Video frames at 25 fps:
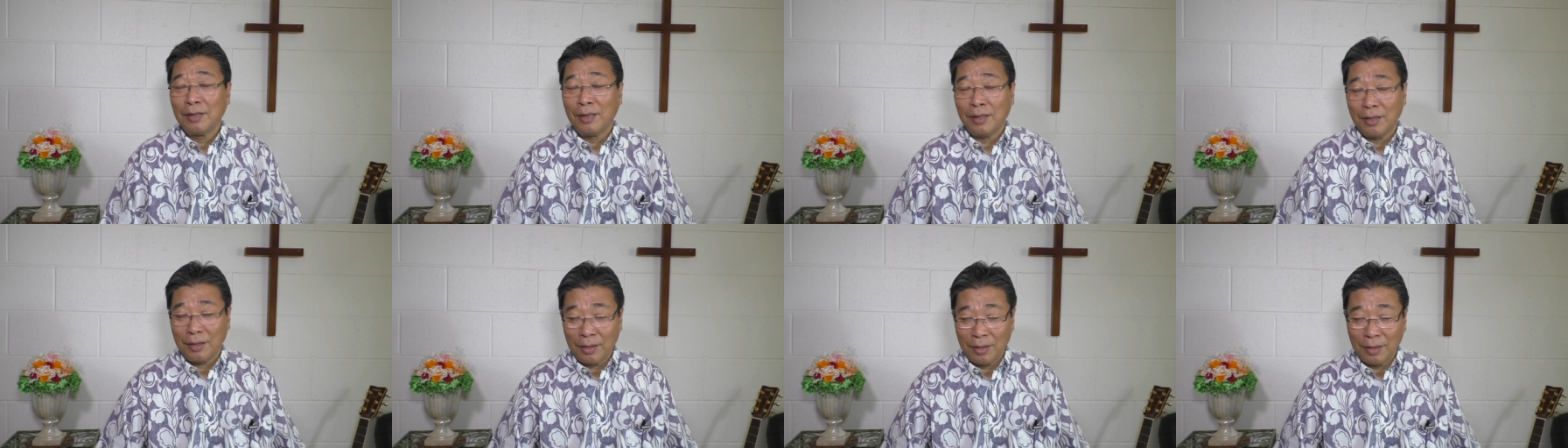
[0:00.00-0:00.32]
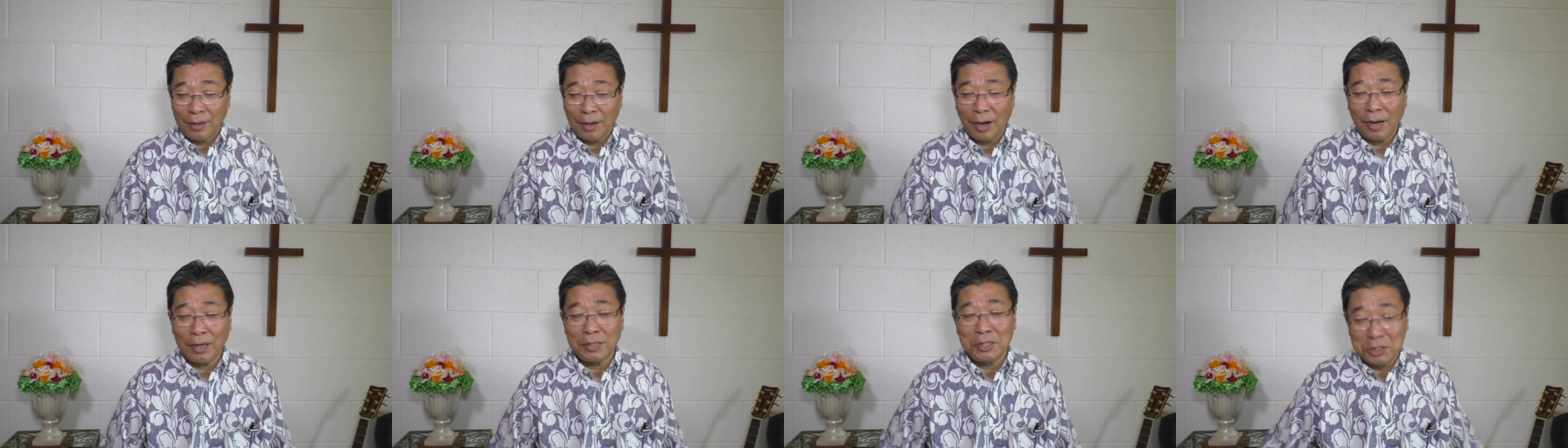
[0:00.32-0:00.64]

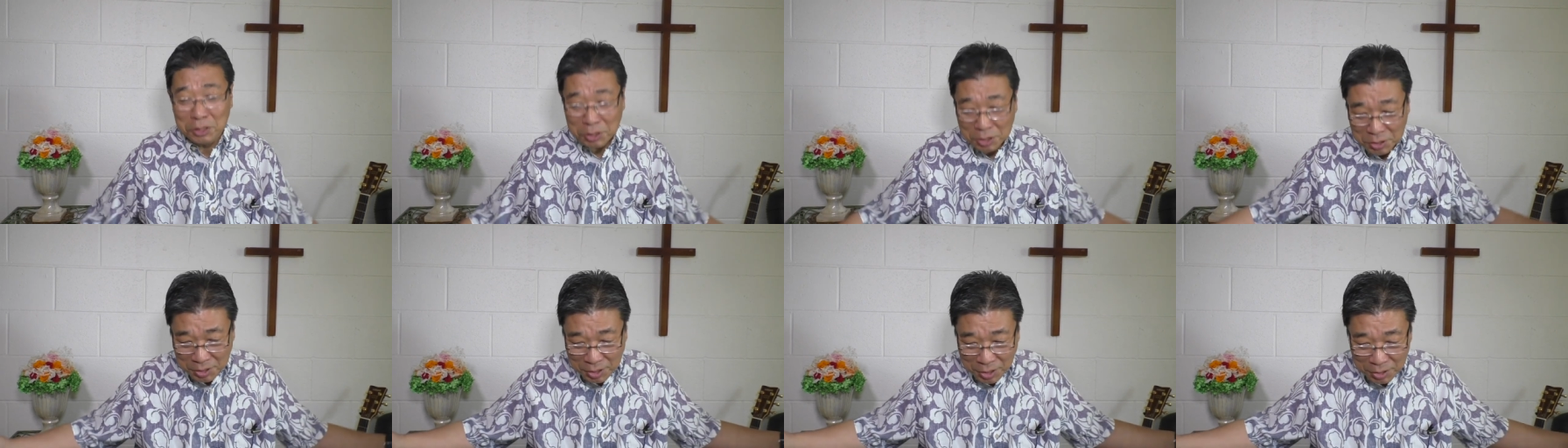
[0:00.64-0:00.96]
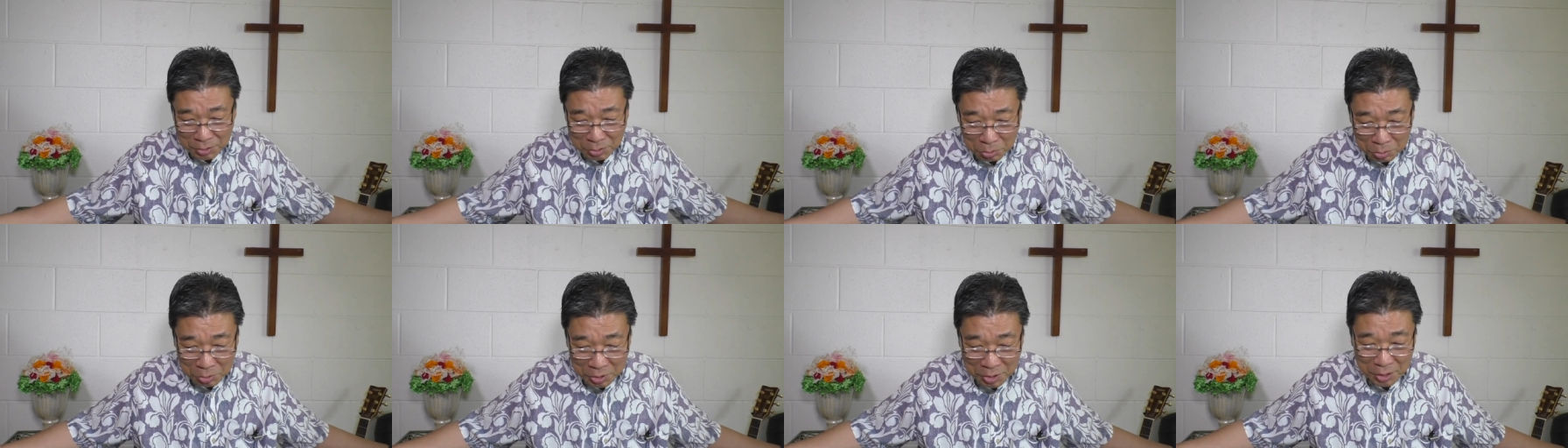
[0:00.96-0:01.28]
えー、貼り付け
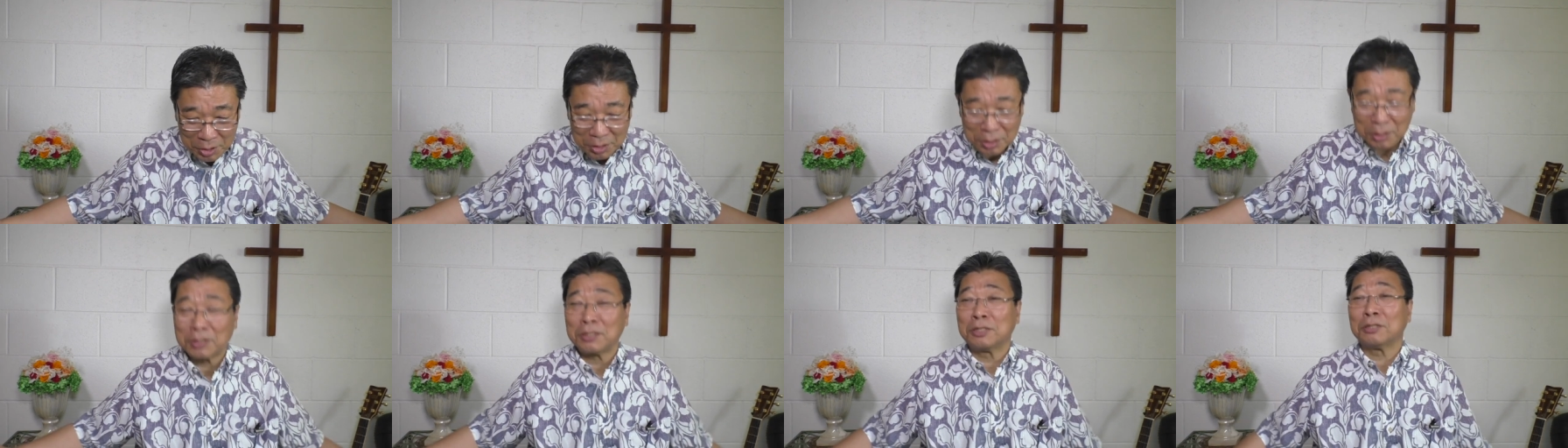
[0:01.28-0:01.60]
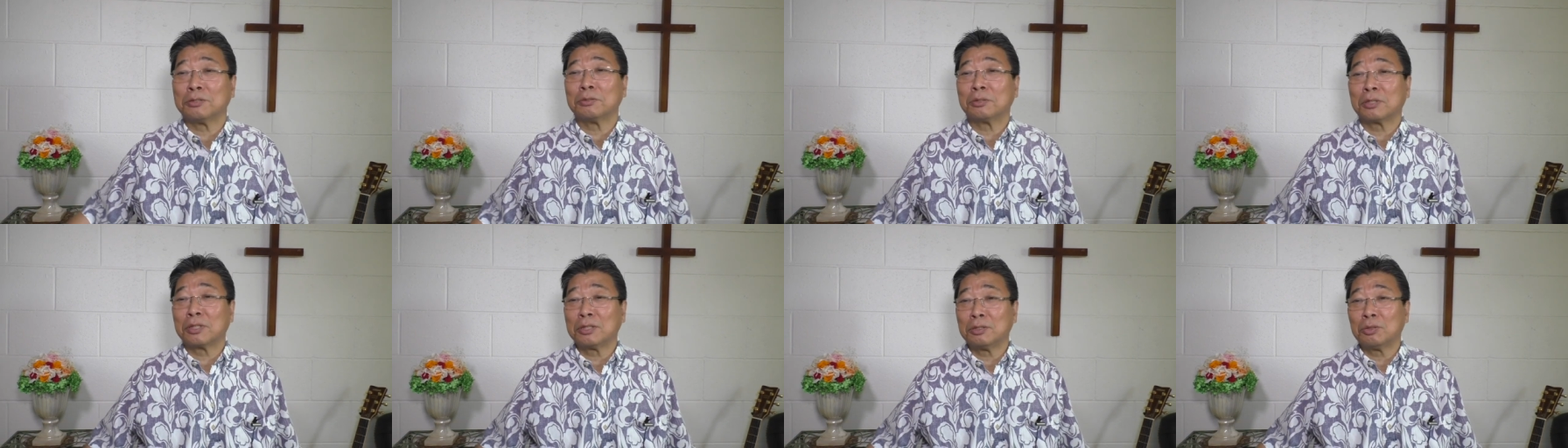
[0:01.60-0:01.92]
の刑って
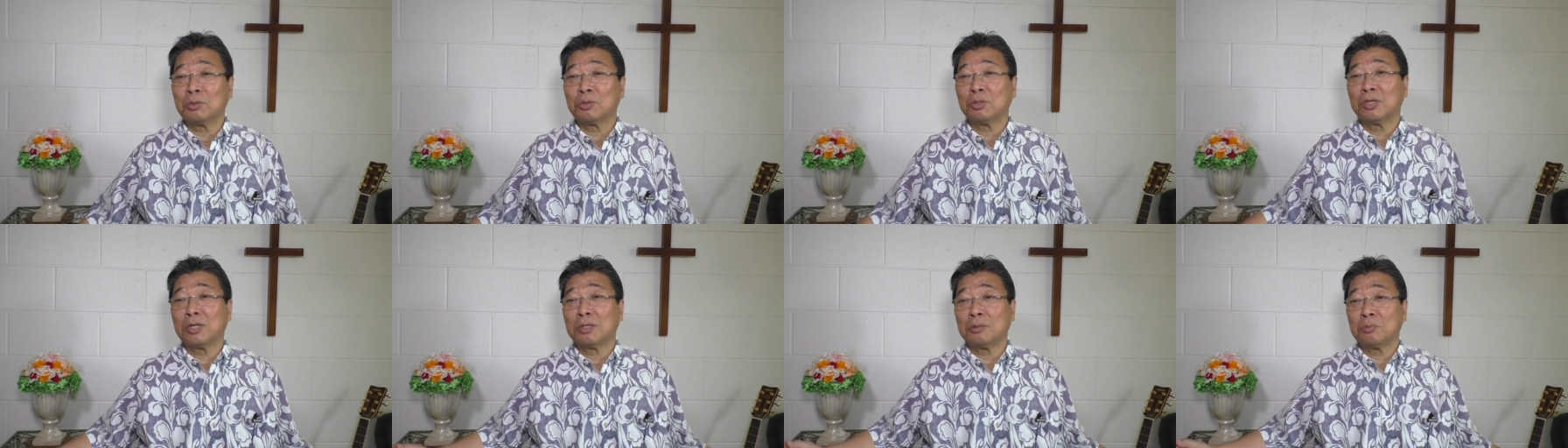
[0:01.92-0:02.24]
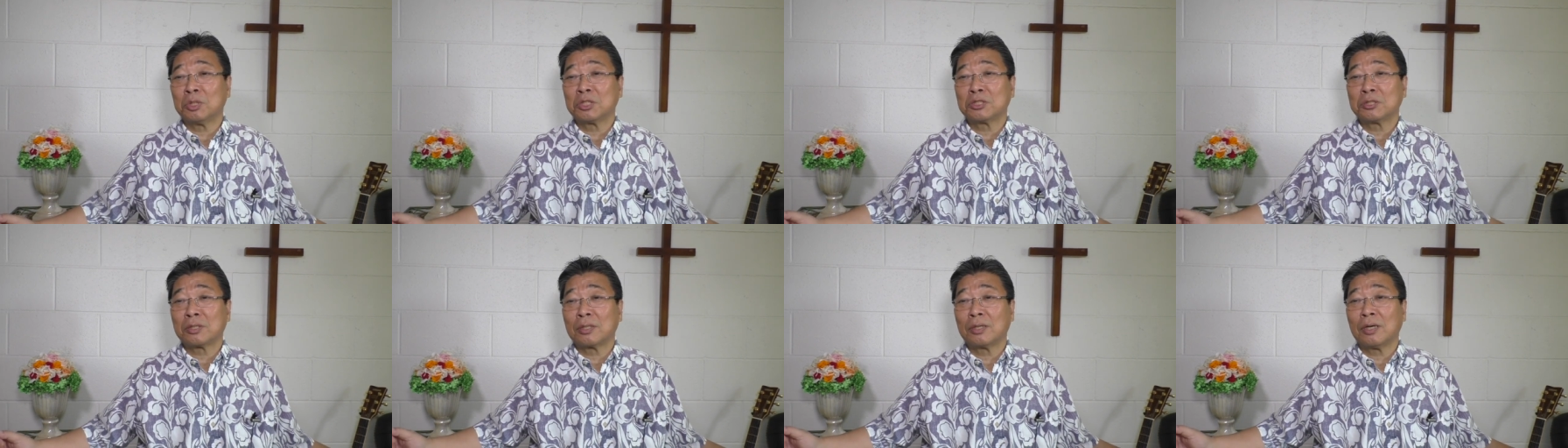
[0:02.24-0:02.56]
いうのが日本であり
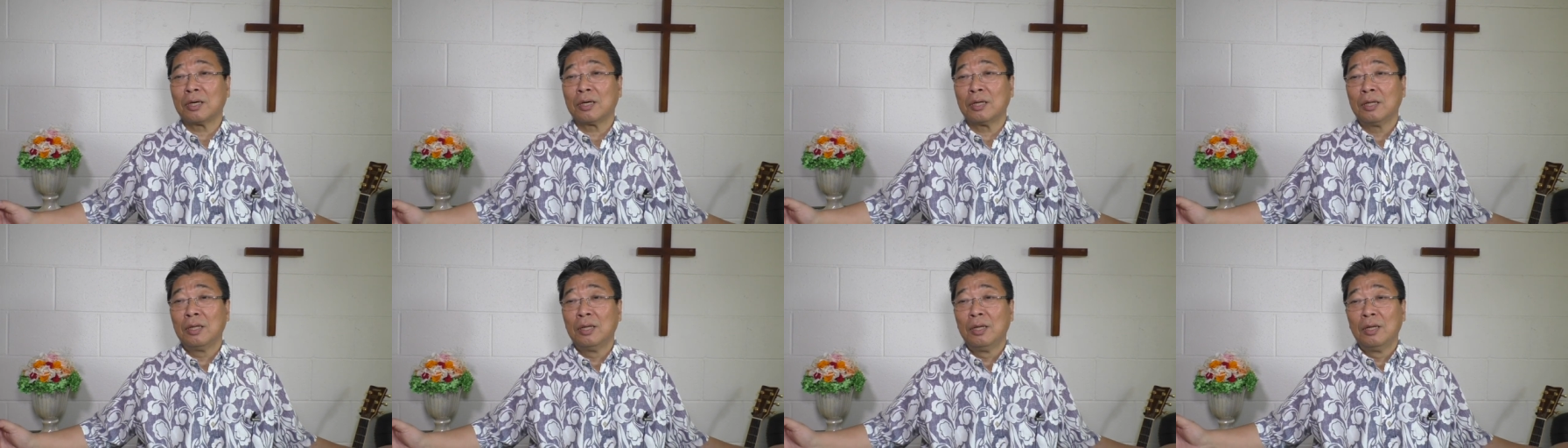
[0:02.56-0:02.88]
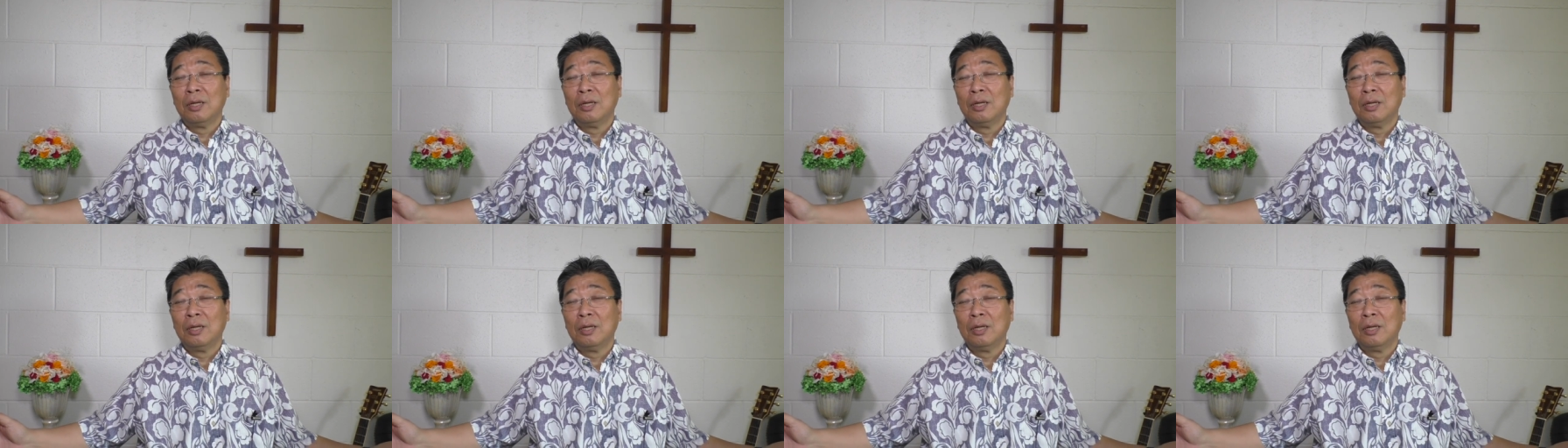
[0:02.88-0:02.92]
ましたが